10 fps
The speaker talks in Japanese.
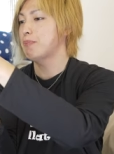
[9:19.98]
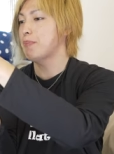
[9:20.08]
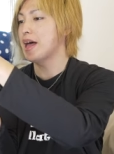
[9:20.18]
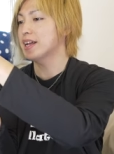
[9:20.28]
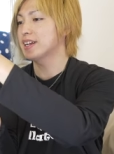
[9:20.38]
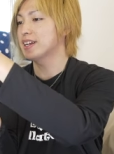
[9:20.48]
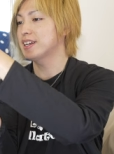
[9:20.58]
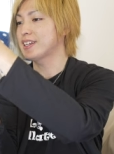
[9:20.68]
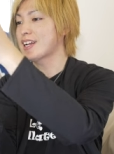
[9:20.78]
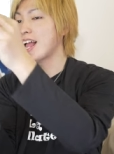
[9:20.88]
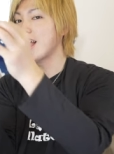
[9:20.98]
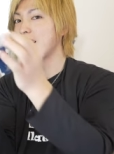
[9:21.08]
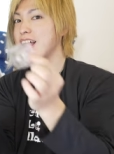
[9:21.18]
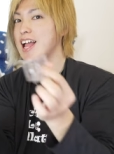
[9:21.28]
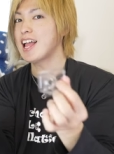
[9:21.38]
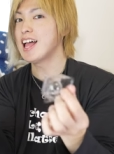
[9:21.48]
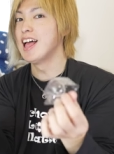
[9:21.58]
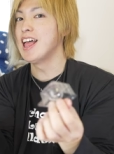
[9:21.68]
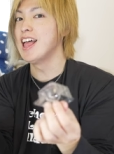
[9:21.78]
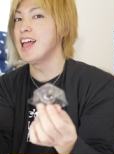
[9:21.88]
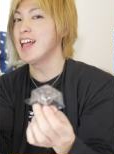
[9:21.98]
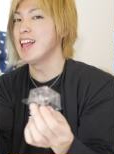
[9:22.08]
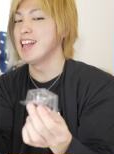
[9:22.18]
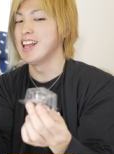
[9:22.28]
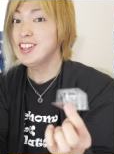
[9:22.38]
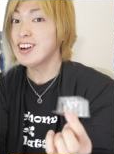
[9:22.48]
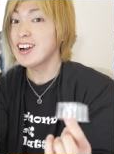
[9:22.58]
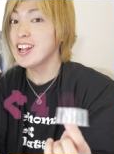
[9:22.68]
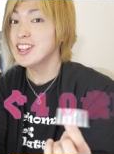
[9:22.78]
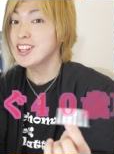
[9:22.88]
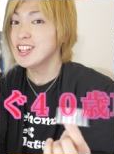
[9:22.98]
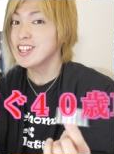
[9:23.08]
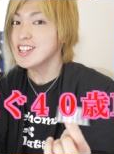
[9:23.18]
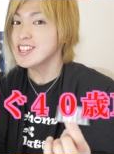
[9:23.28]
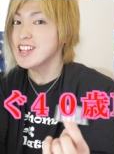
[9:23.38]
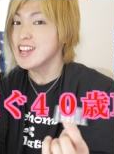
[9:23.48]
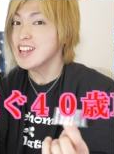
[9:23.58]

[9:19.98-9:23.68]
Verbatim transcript: パッカーンててて